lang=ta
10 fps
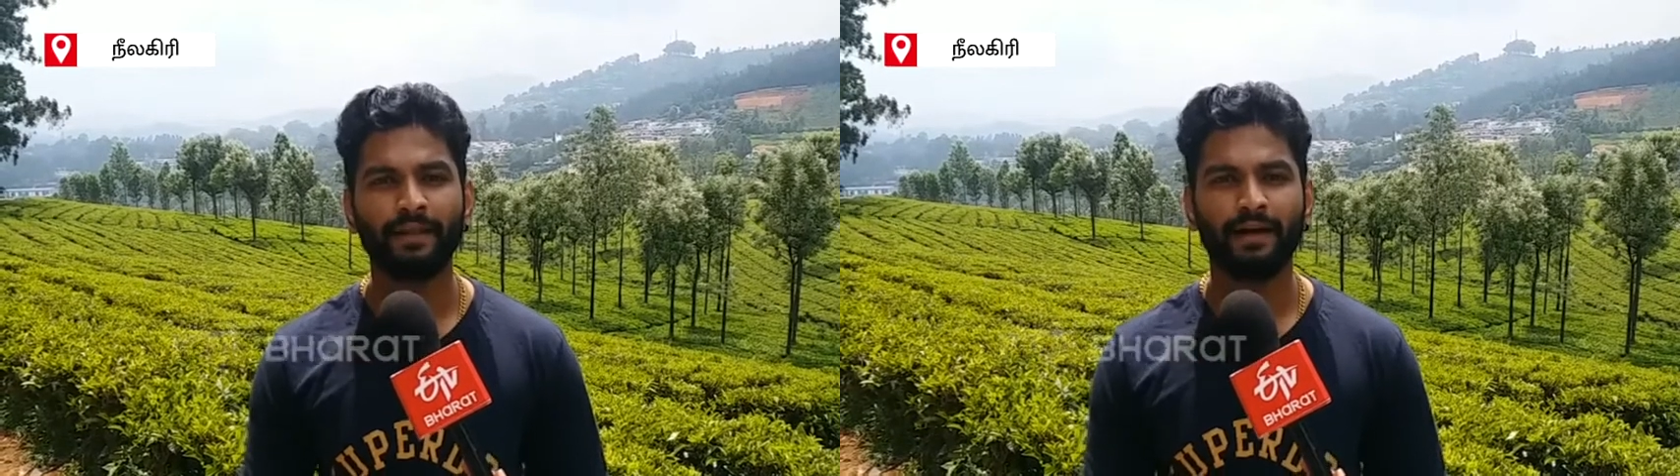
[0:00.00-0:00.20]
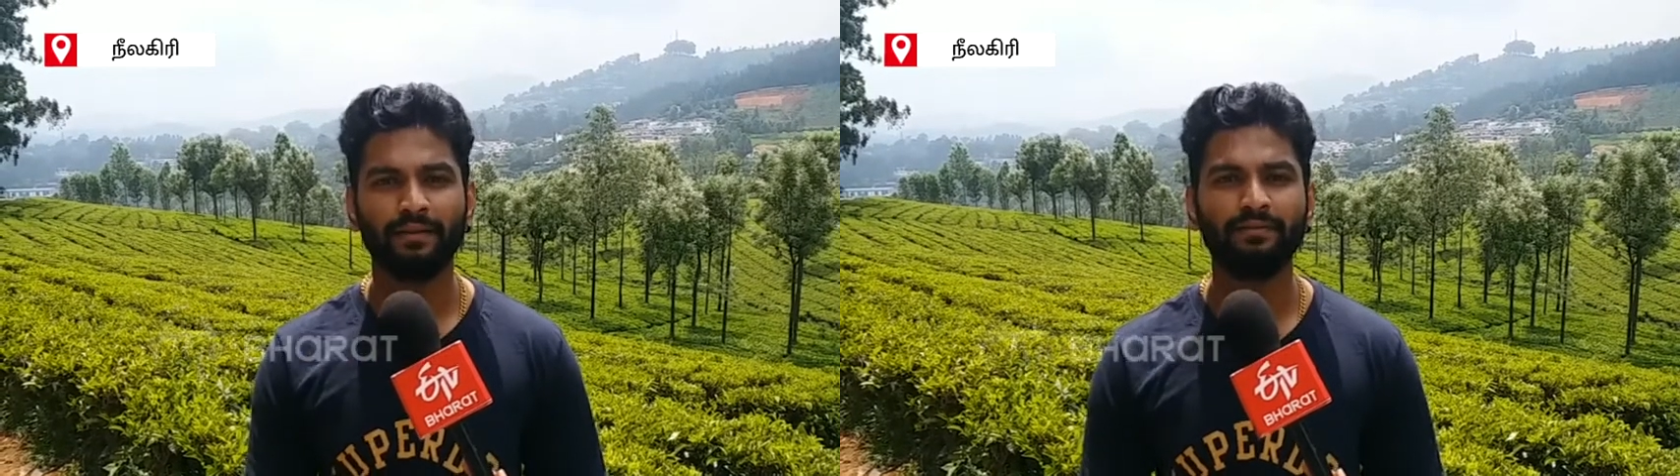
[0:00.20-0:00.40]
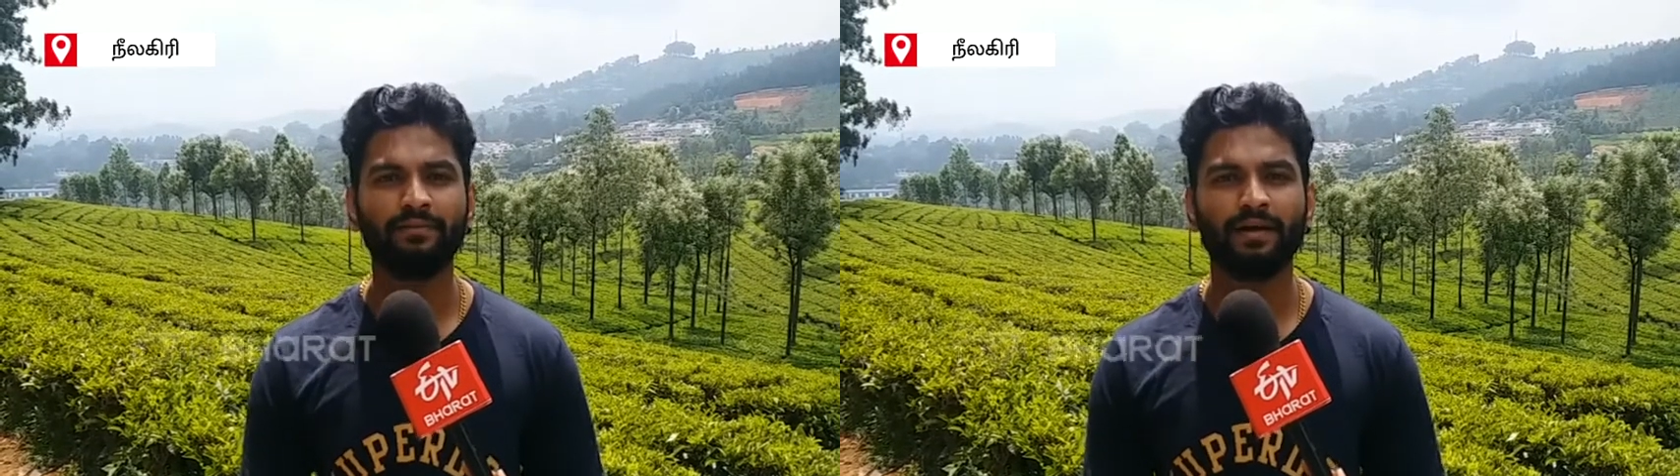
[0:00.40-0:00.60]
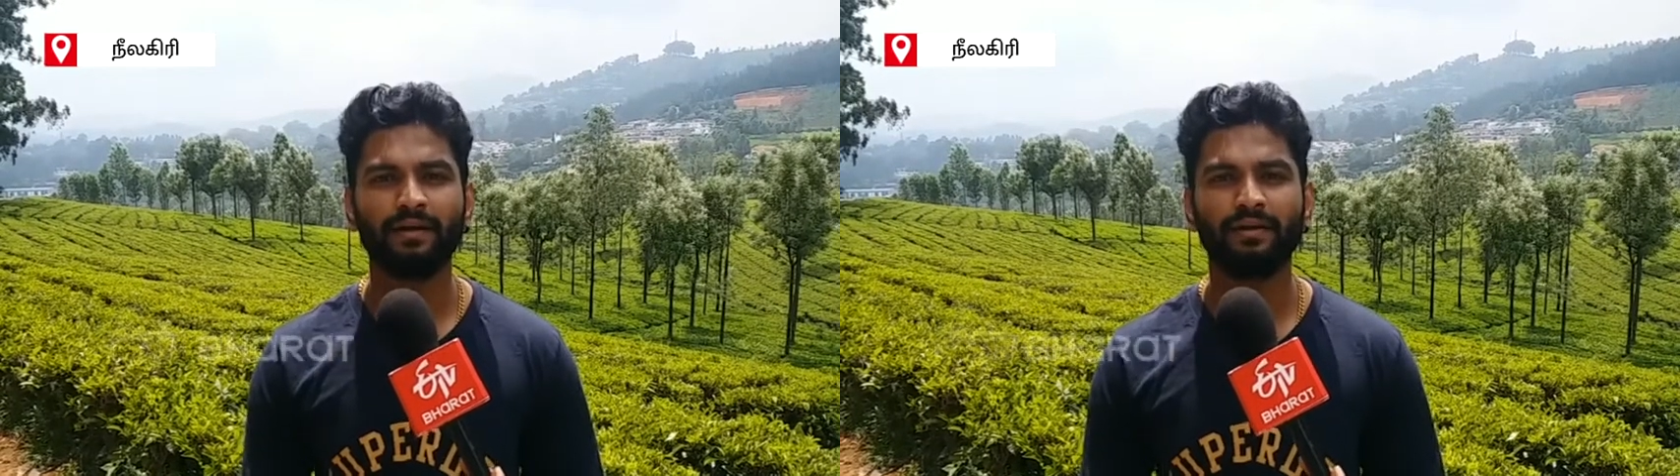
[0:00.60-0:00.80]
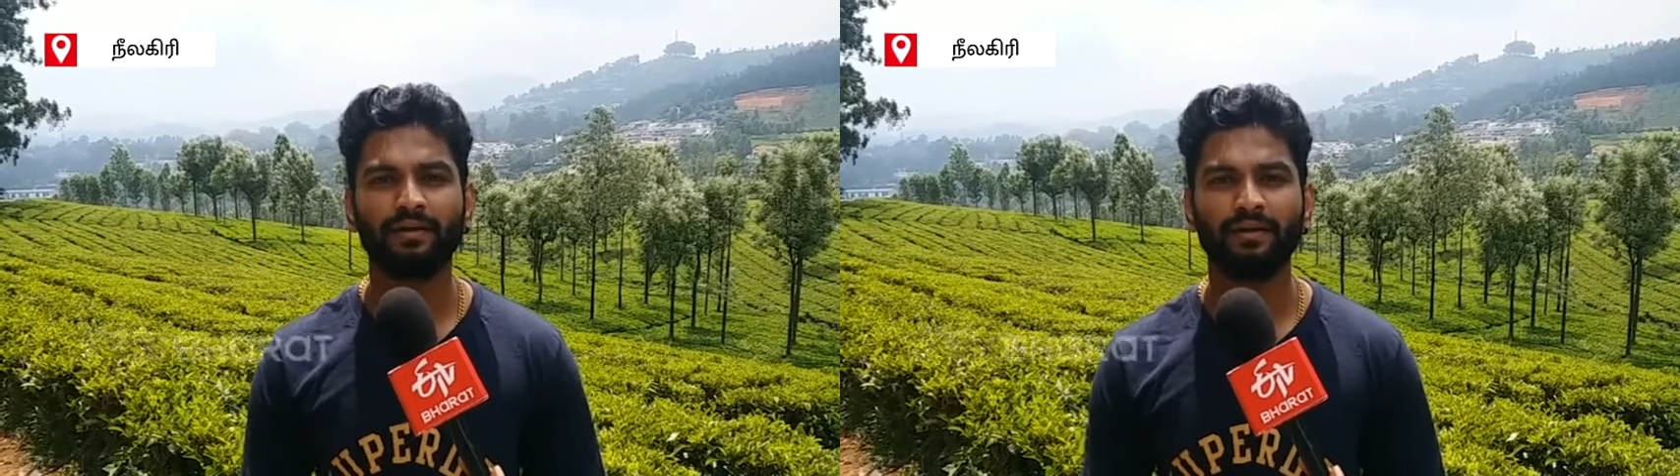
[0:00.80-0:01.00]
அதுவும்
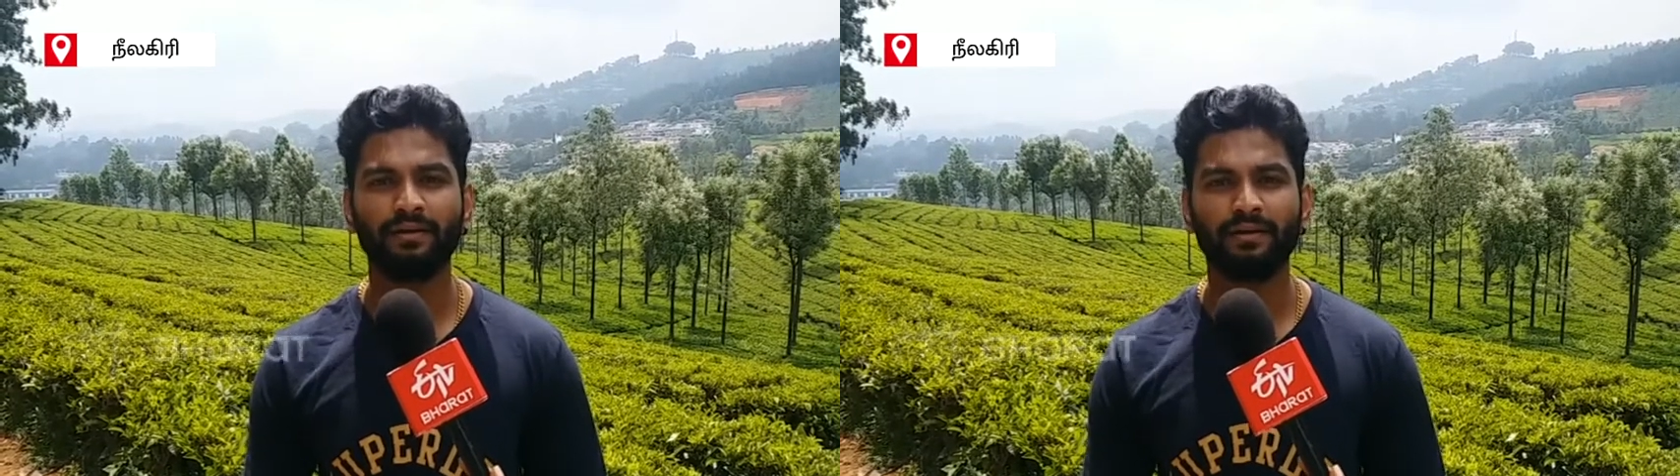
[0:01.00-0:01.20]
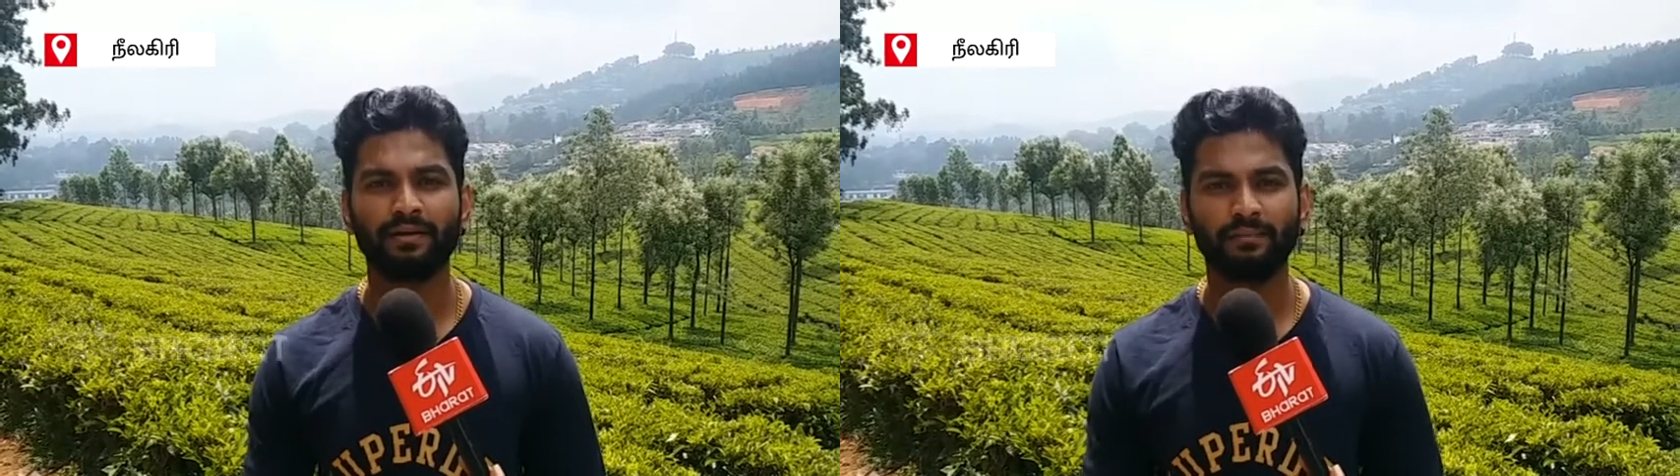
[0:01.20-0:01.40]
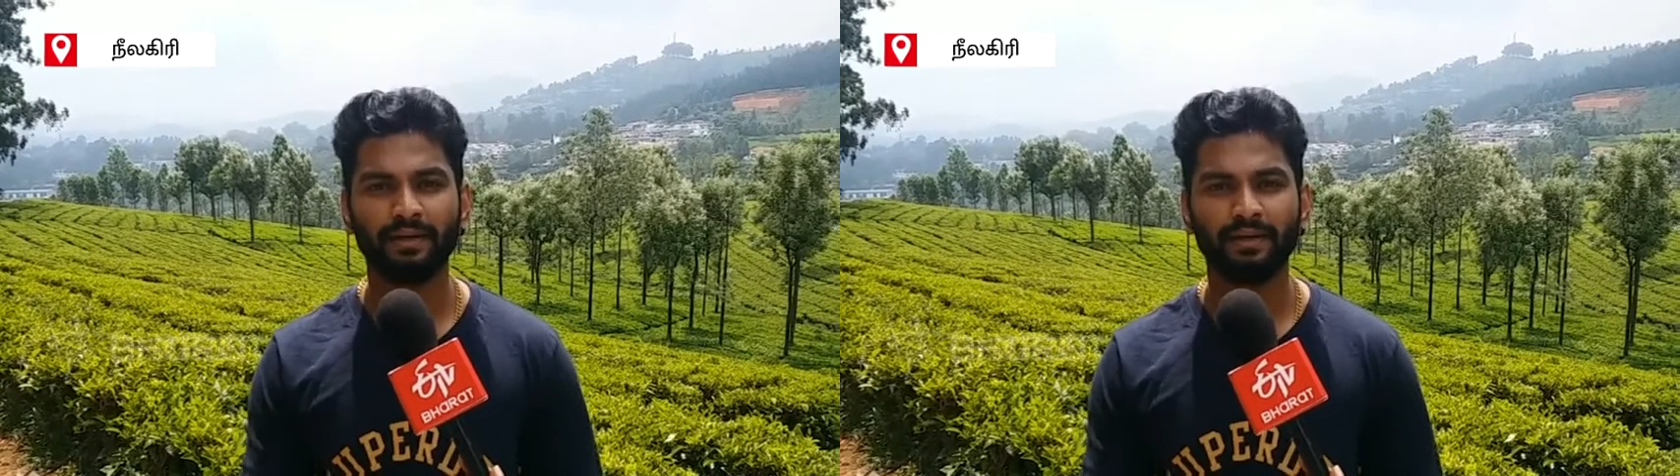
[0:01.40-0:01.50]
காரணனால என்னென்னா